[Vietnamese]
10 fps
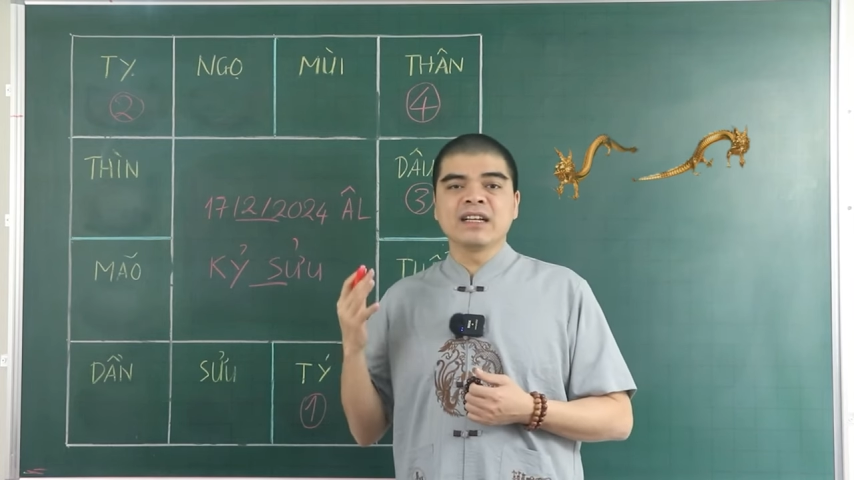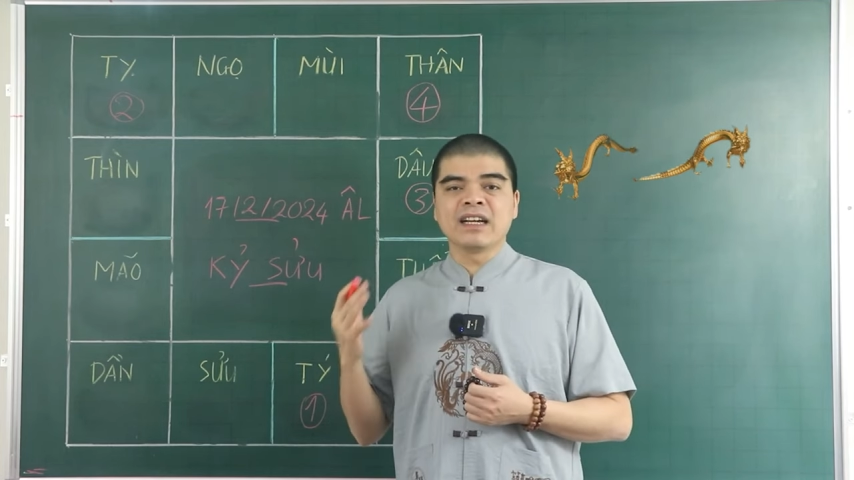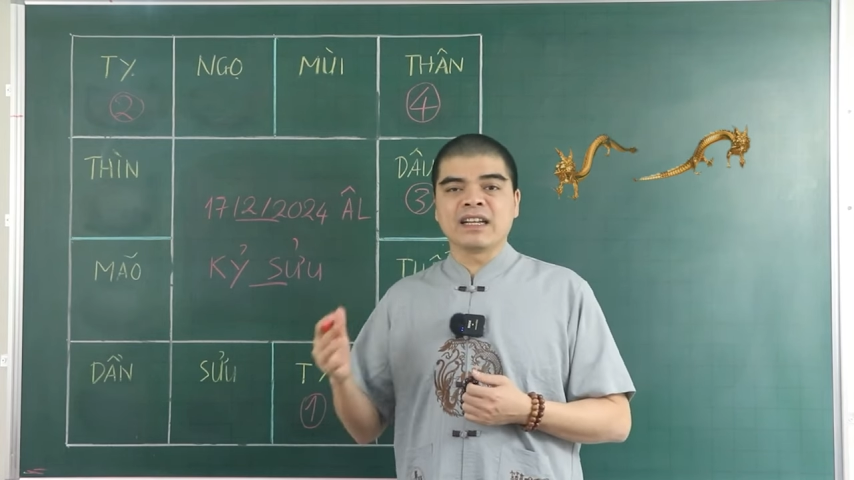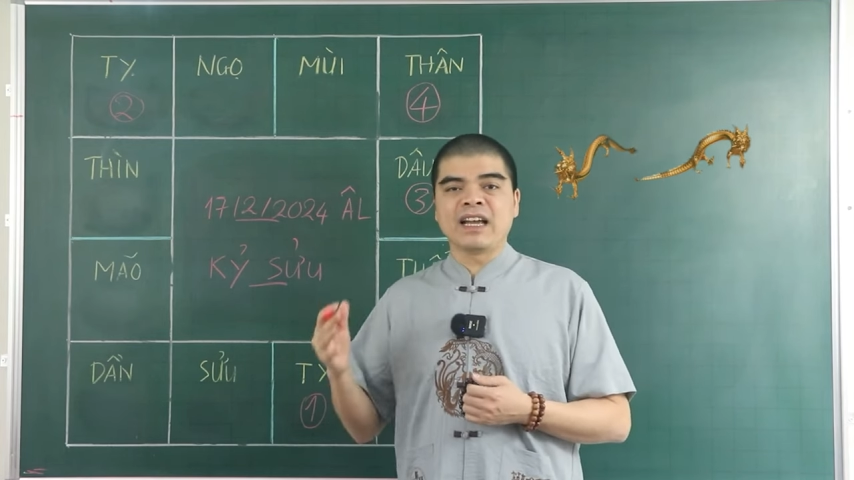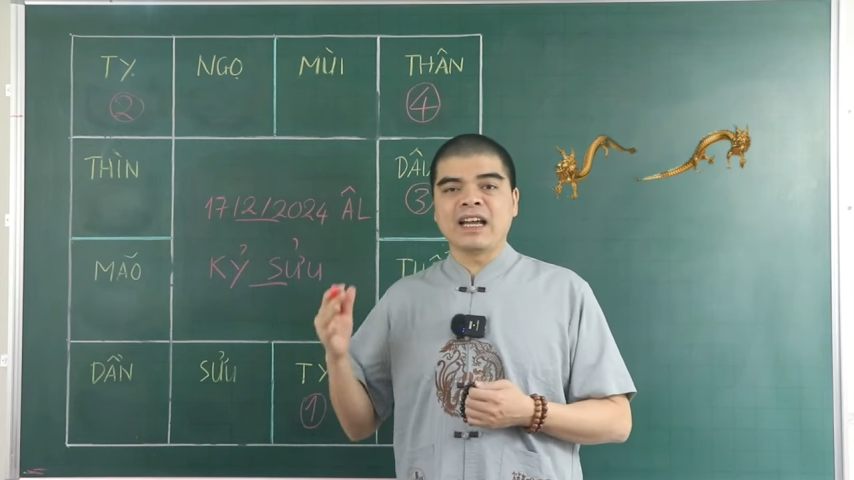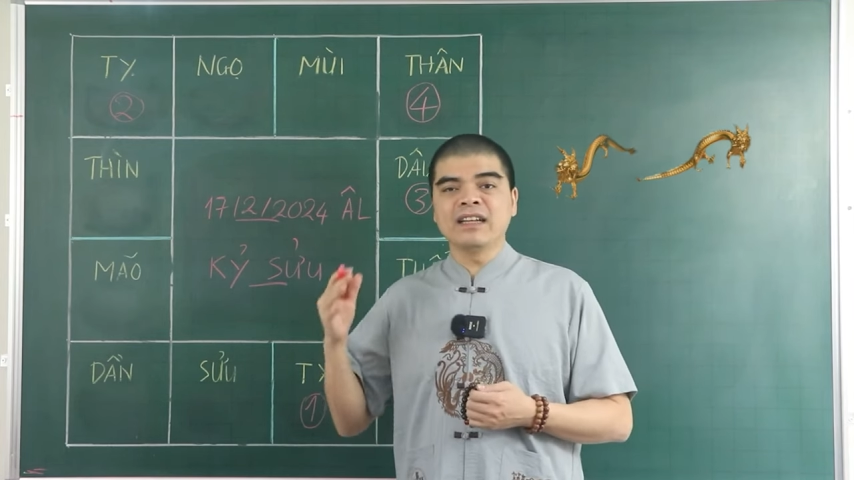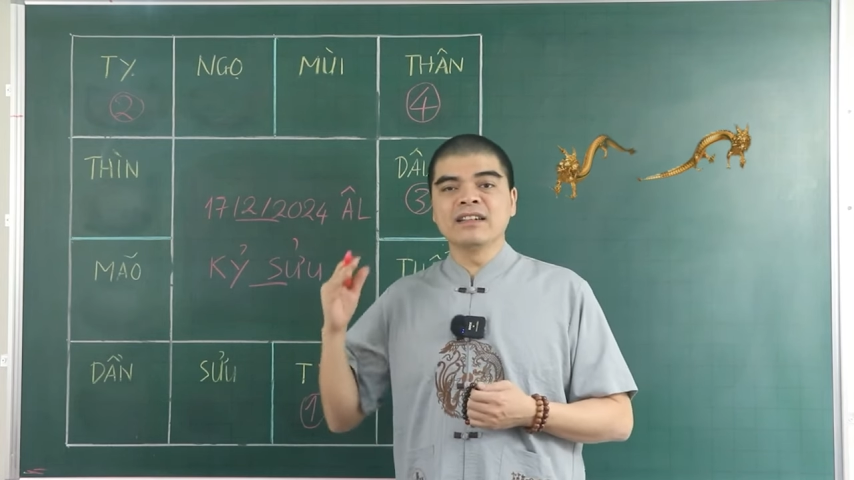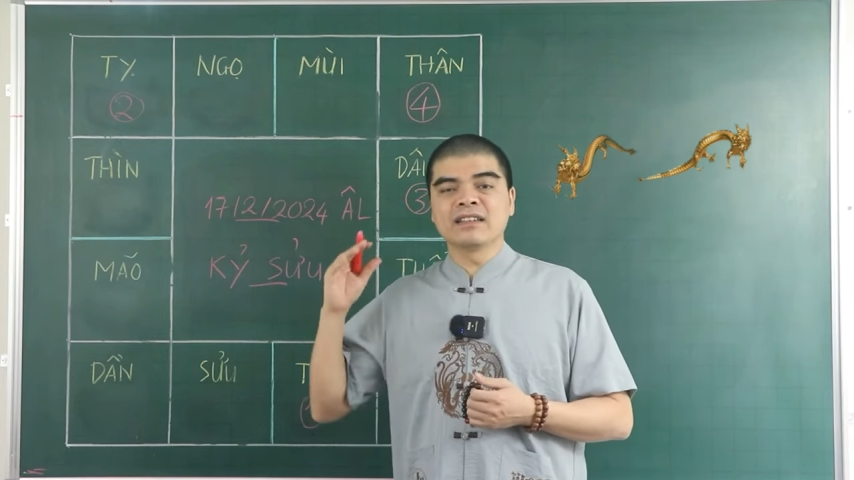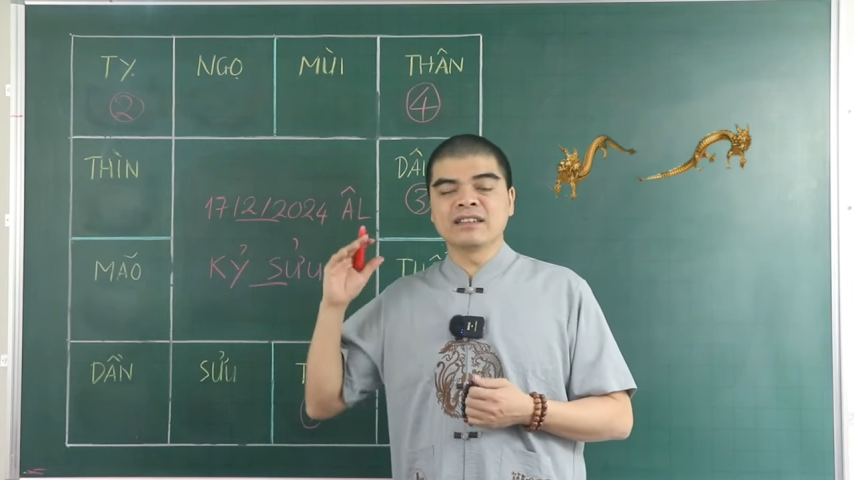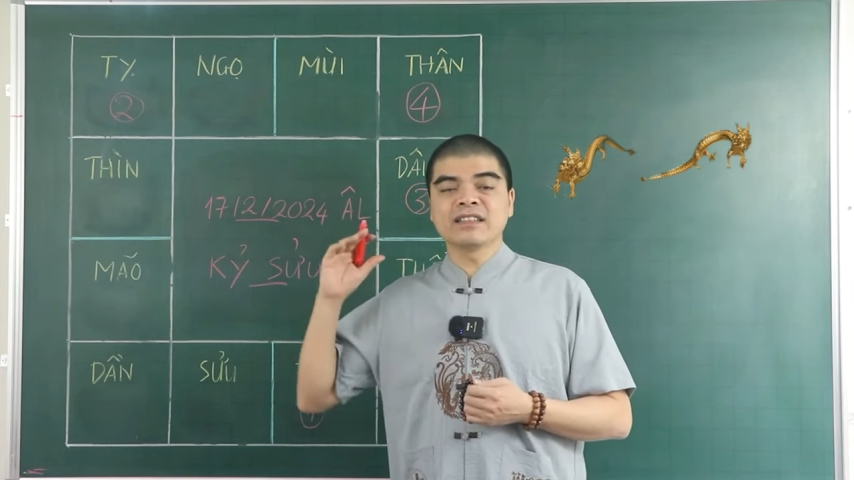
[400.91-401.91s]
gặt hái
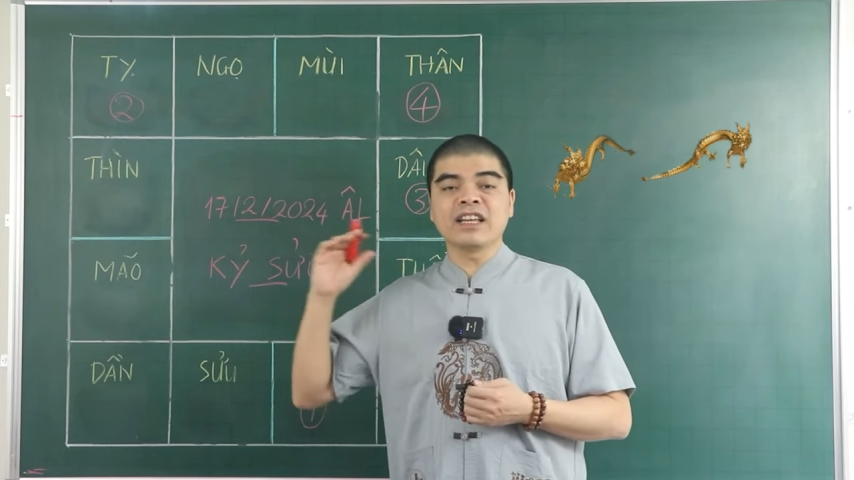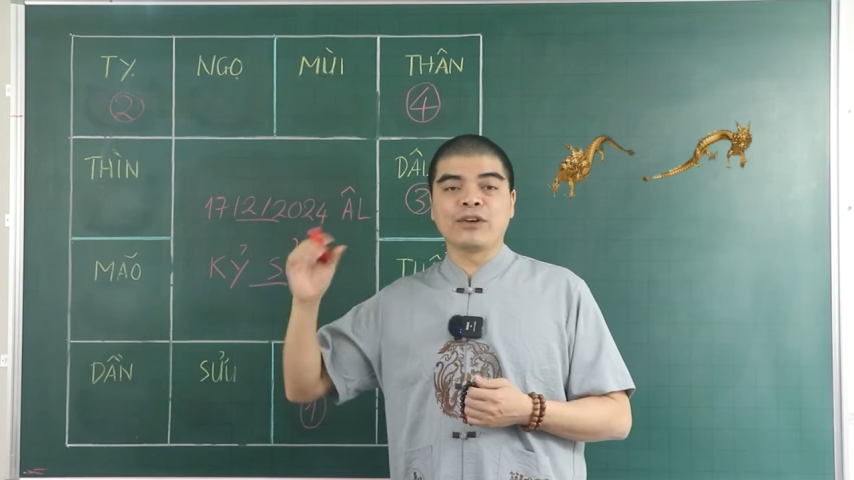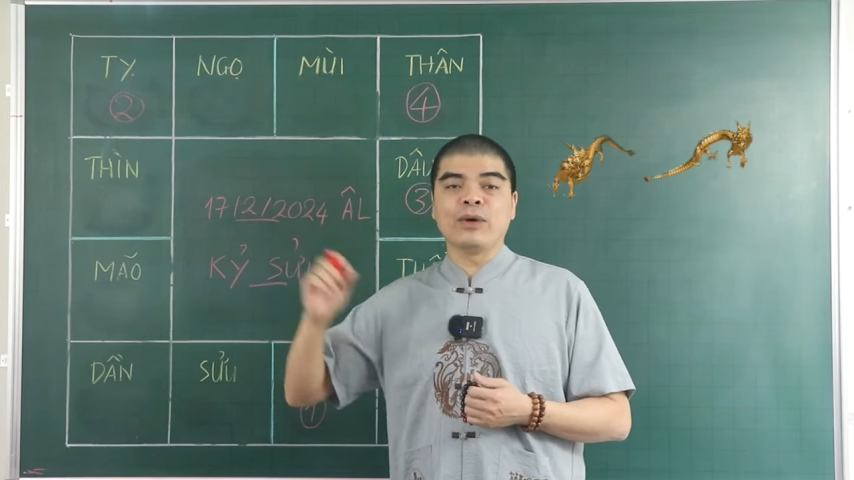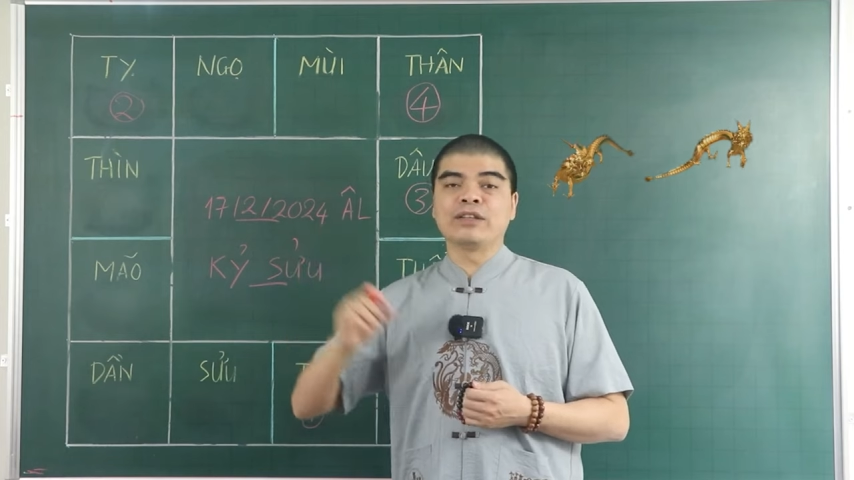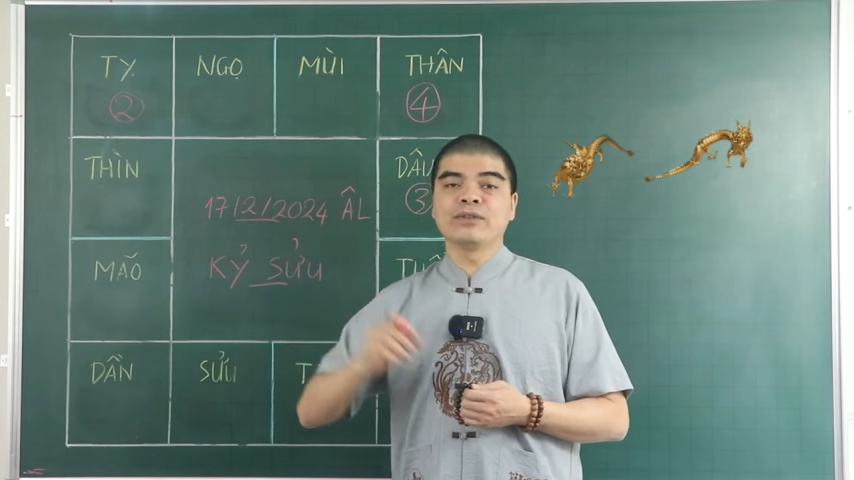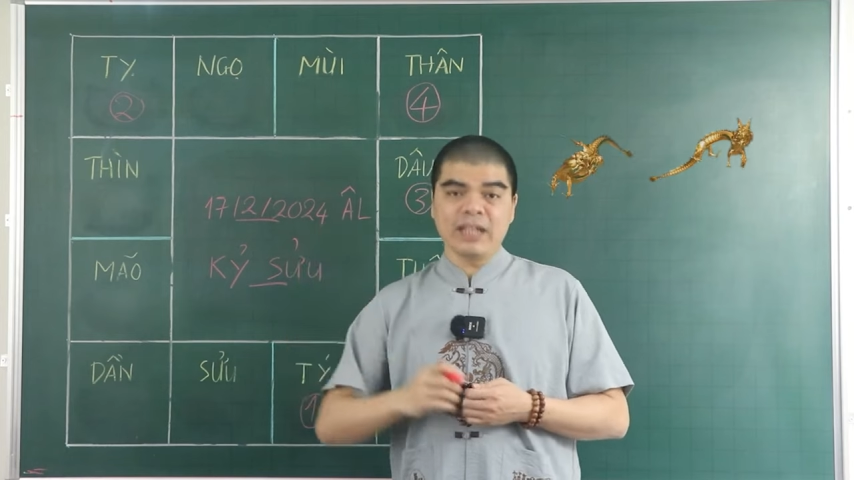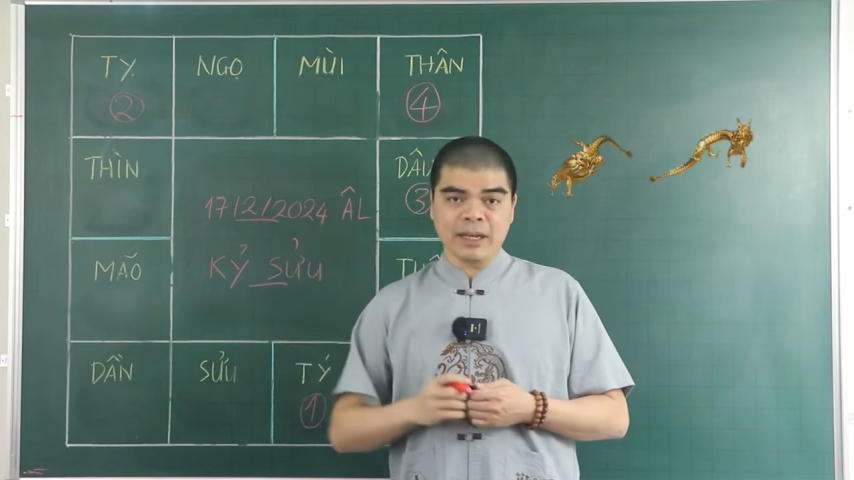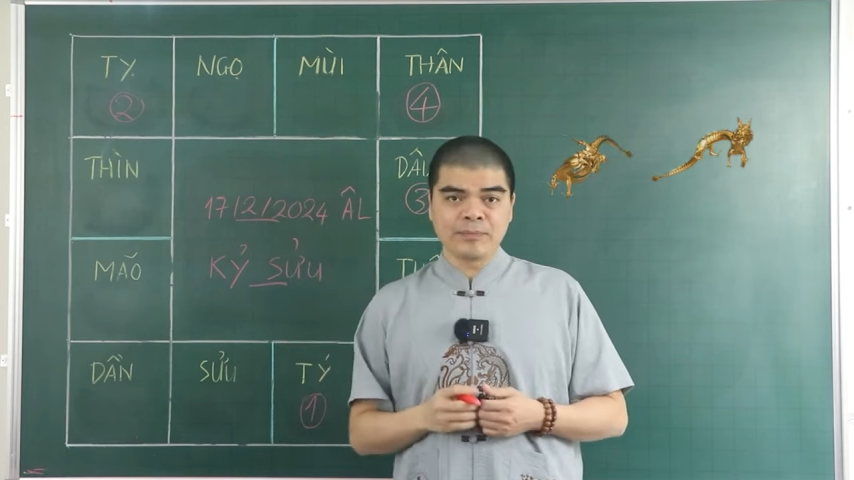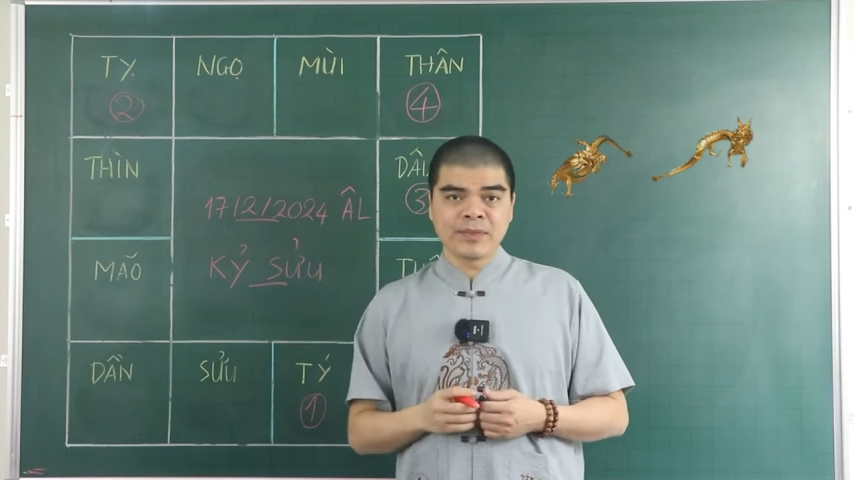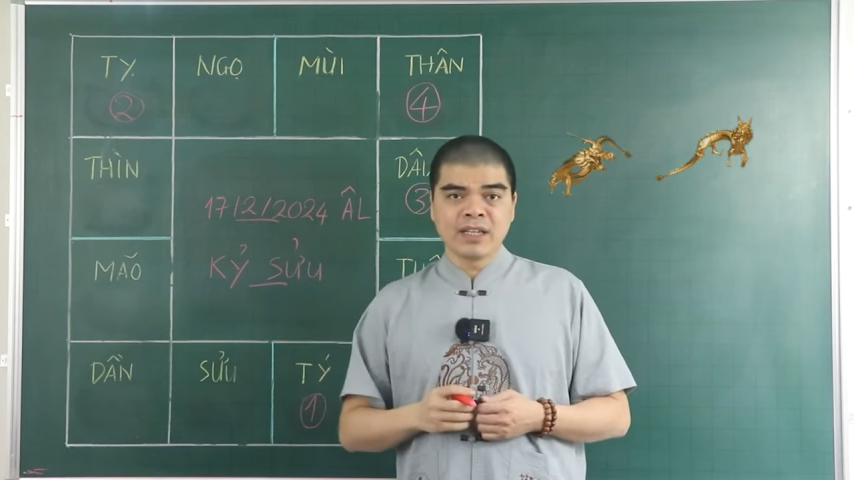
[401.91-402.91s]
được những cái thành quả tốt đẹp